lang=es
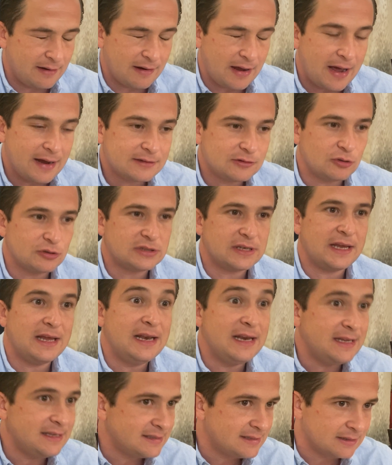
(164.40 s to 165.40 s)
a, actos
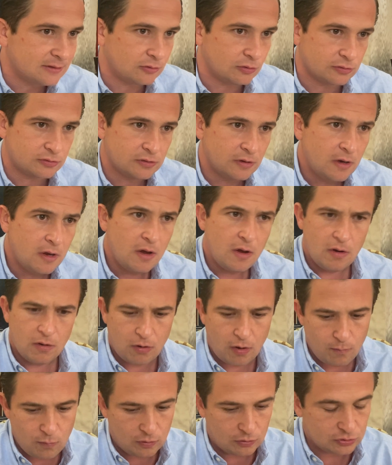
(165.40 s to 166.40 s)
ilícitos,
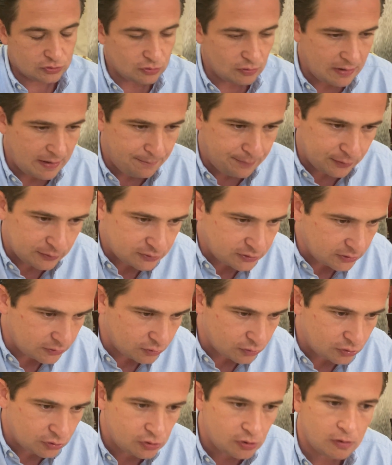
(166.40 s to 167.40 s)
como lo son la
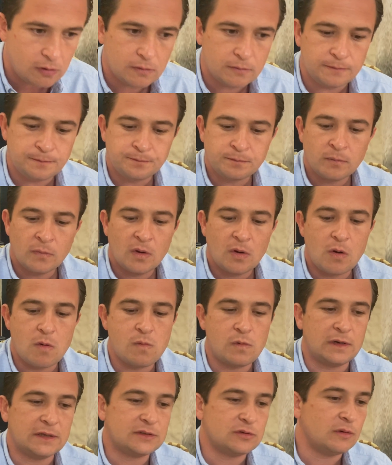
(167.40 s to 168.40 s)
prostitución,
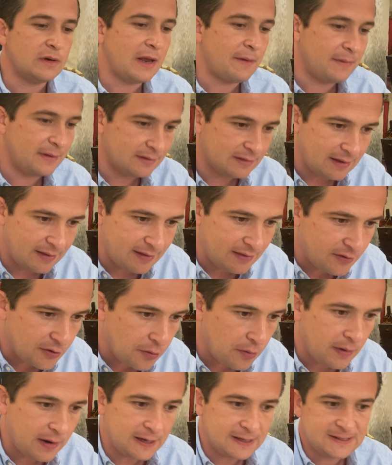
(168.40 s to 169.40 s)
como lo son la venta de
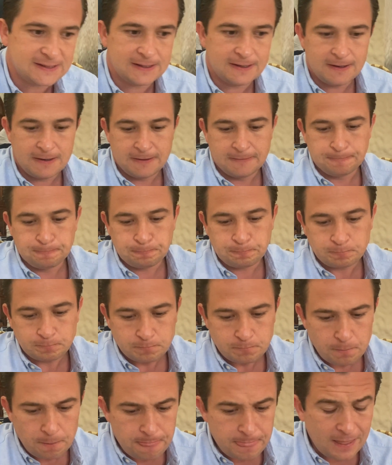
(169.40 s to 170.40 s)
drogas,
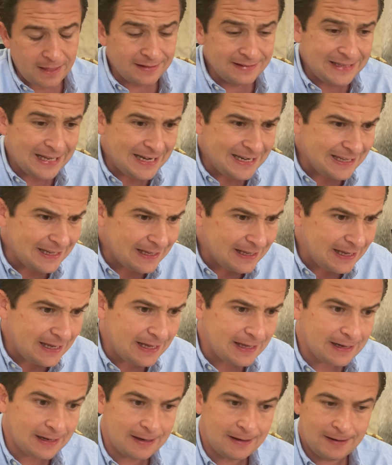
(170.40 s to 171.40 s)

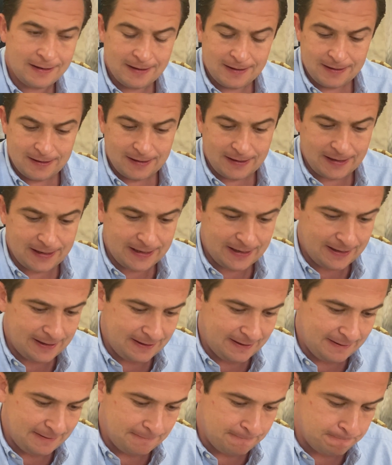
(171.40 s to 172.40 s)
delinquir,
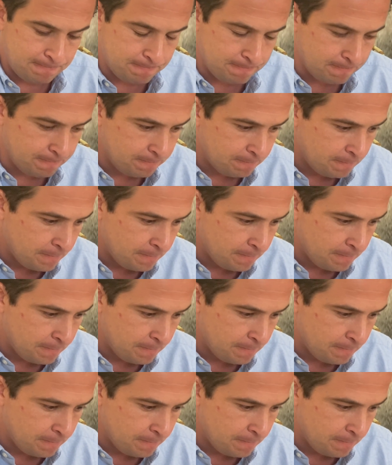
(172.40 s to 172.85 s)
Em,